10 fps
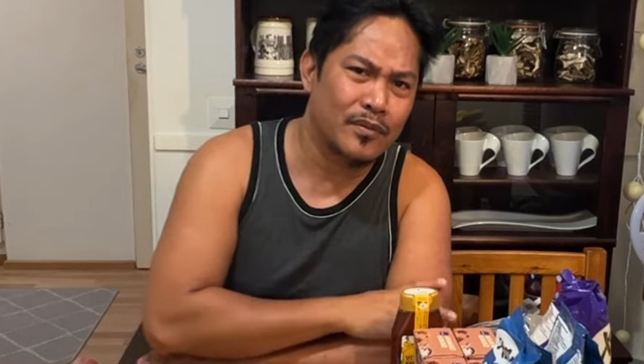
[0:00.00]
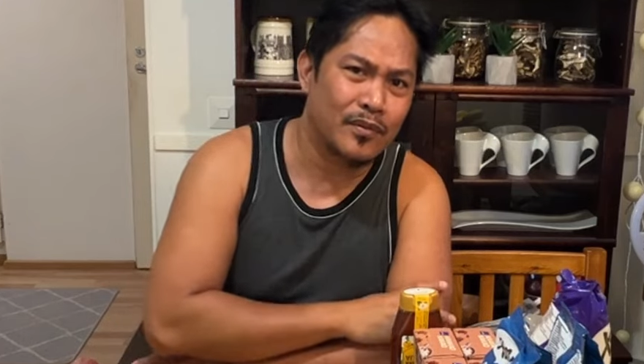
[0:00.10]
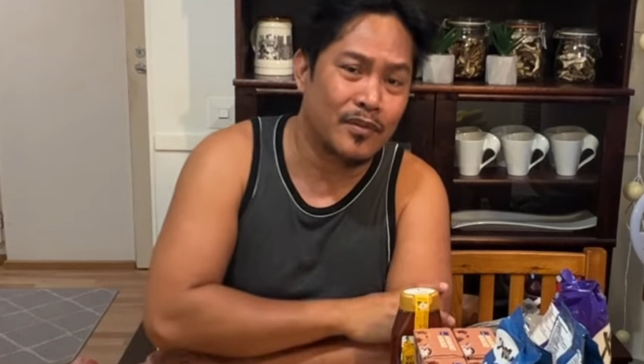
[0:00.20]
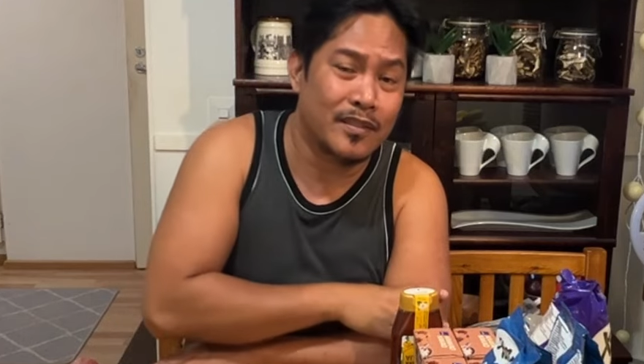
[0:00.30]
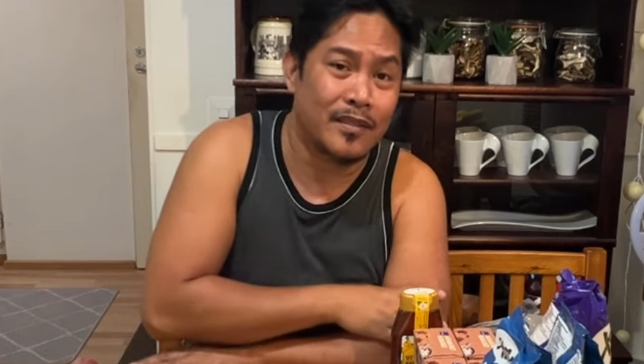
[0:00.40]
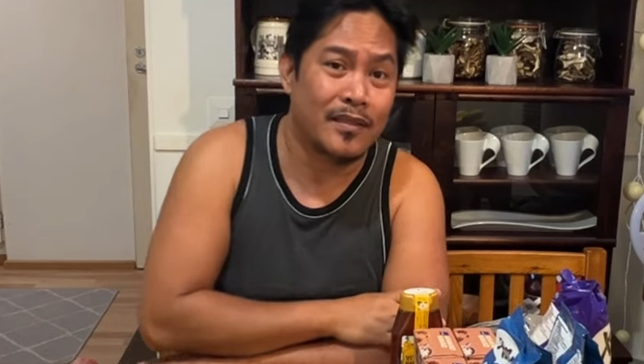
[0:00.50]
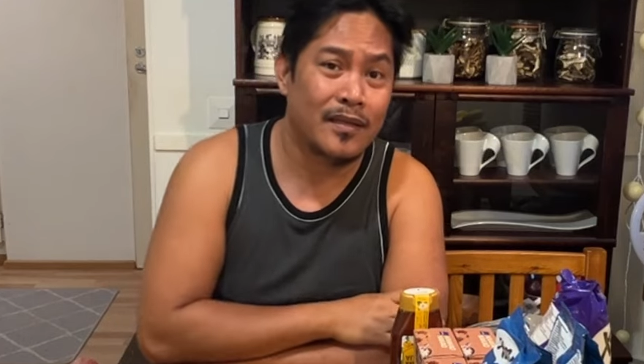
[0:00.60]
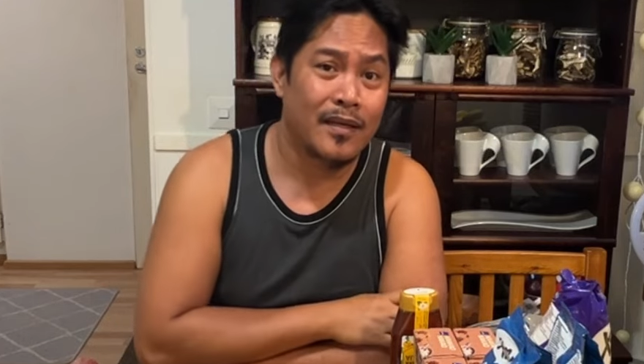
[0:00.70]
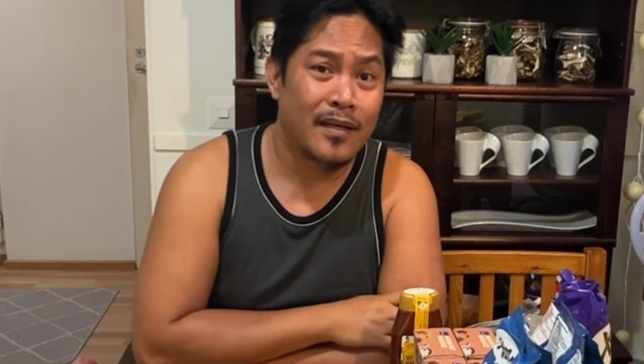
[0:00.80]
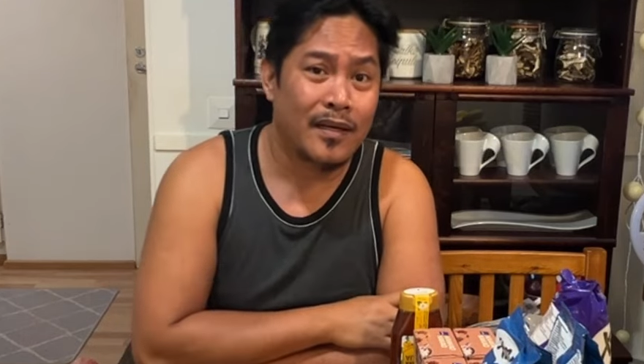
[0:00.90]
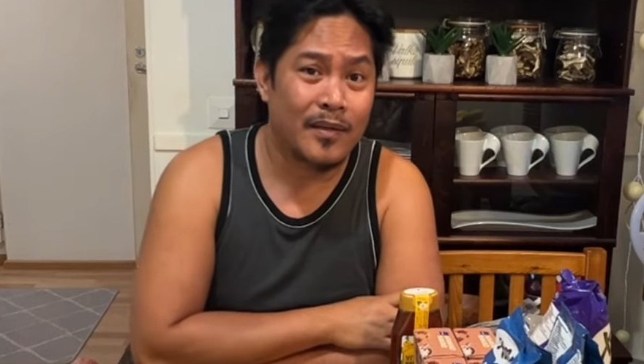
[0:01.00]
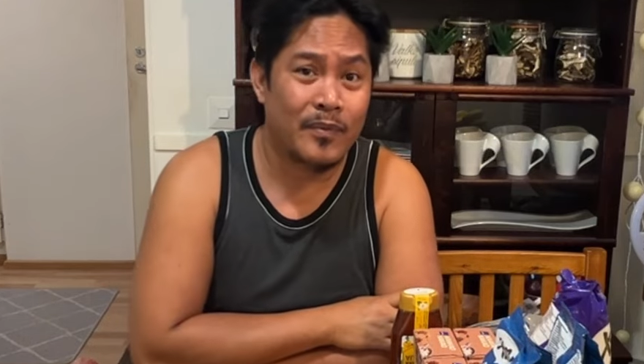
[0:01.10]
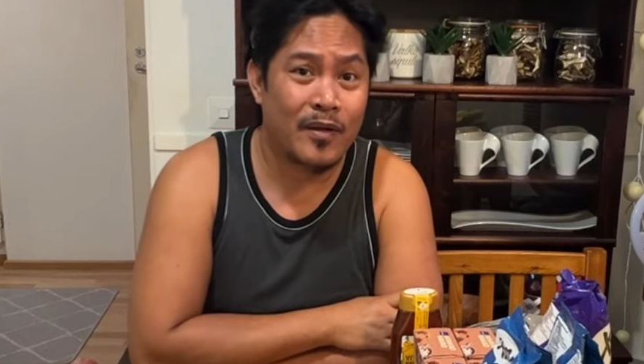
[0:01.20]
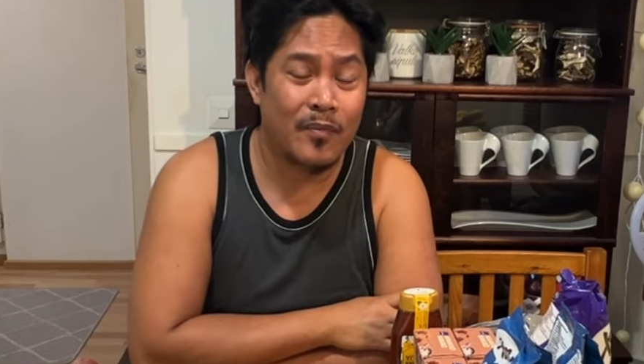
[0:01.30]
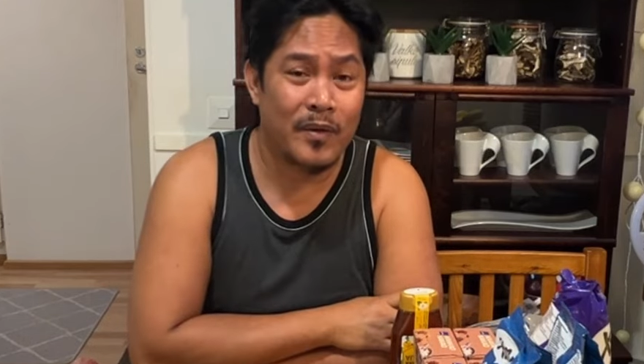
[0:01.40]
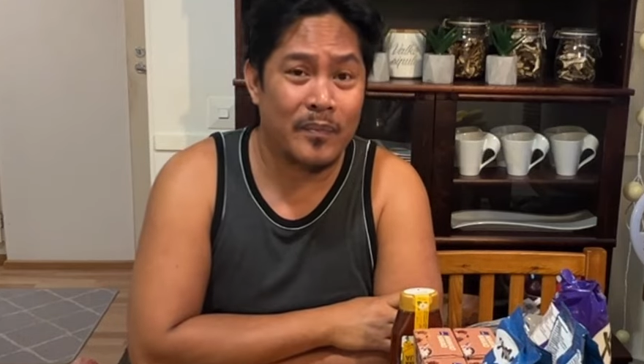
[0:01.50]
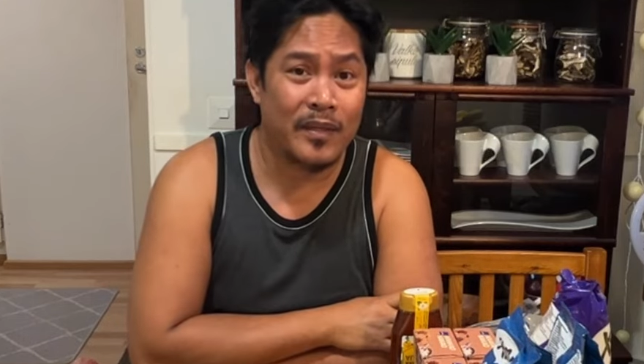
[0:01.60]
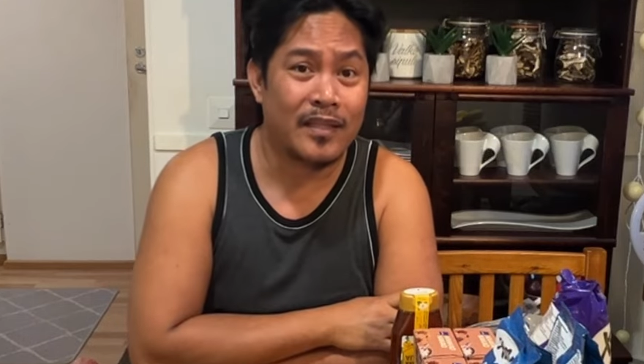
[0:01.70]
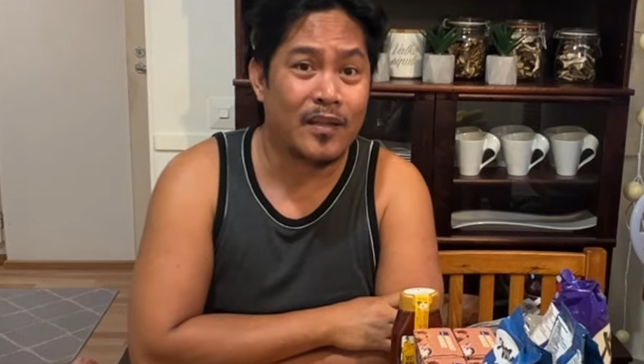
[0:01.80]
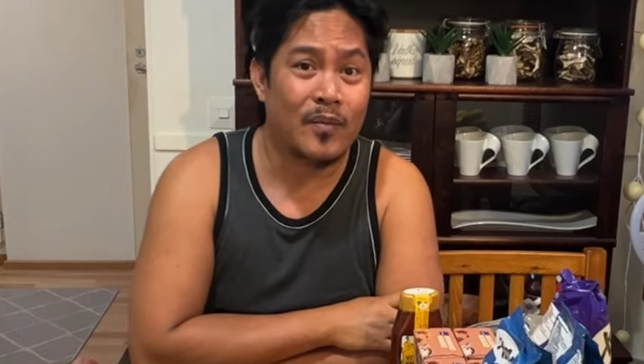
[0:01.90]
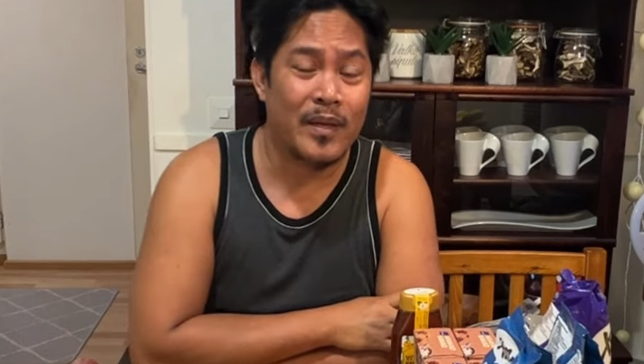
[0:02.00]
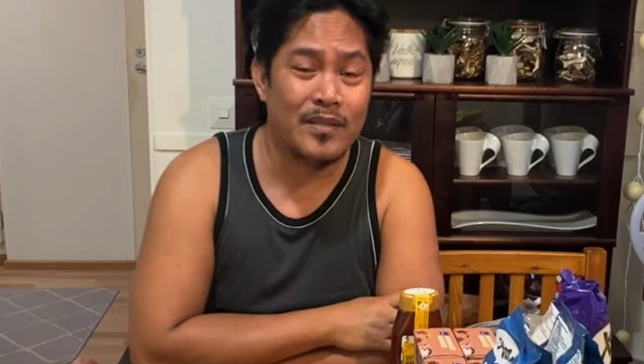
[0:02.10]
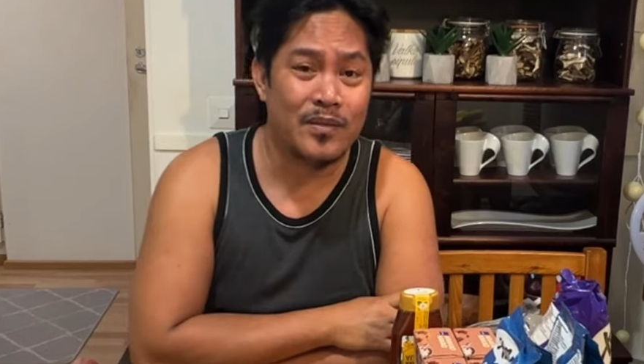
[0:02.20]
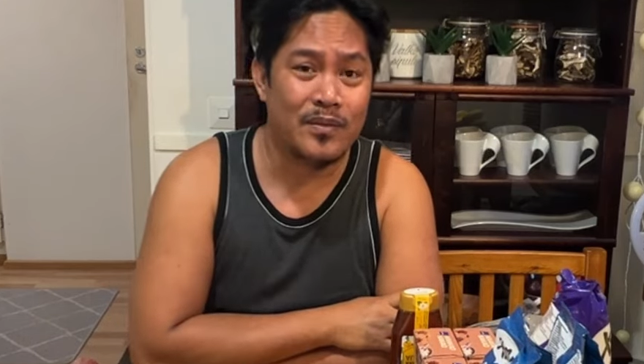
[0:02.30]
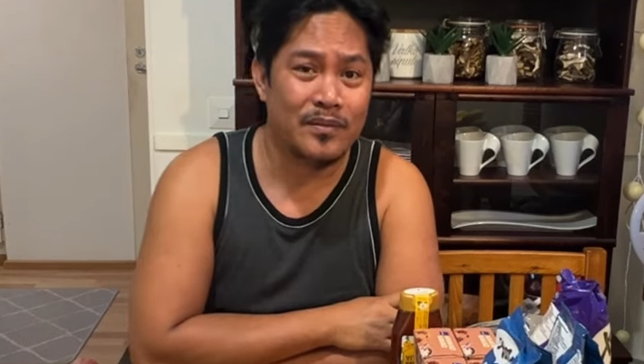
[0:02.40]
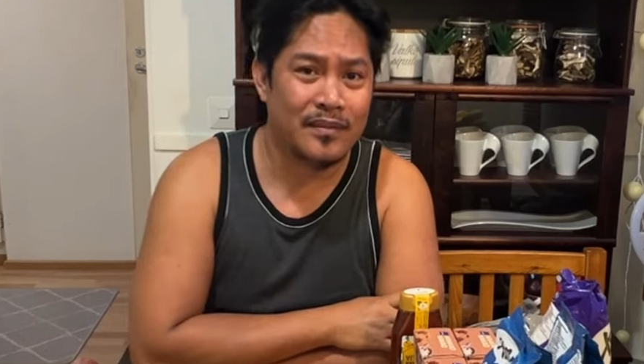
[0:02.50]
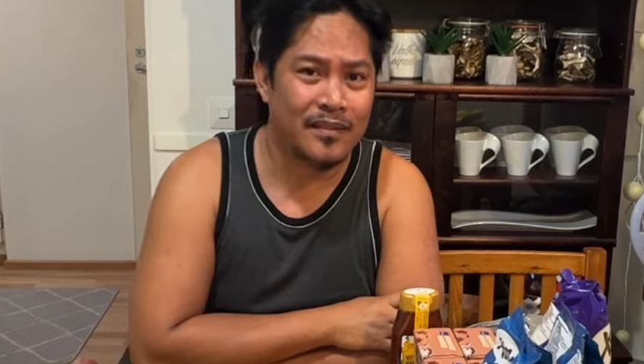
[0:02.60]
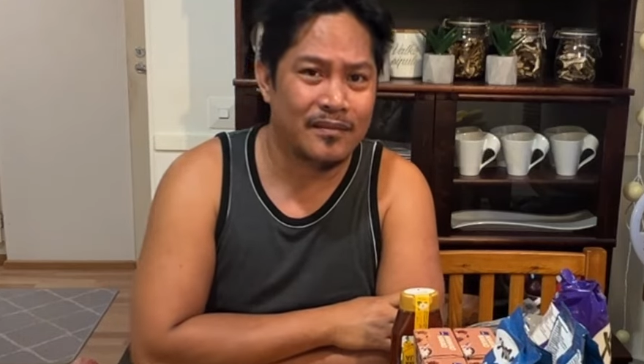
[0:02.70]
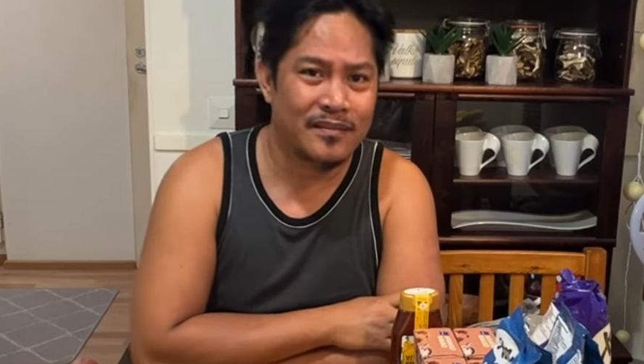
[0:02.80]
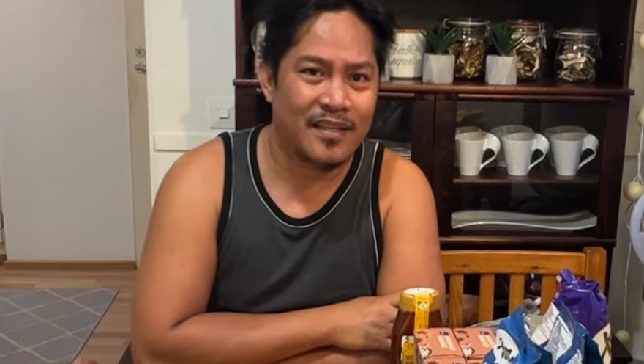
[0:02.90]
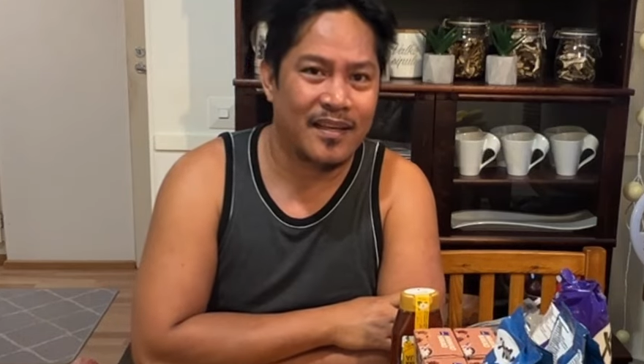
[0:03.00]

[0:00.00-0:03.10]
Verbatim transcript: yung isang kaibigang Pilipinas, tatawa, Benson, ganoon.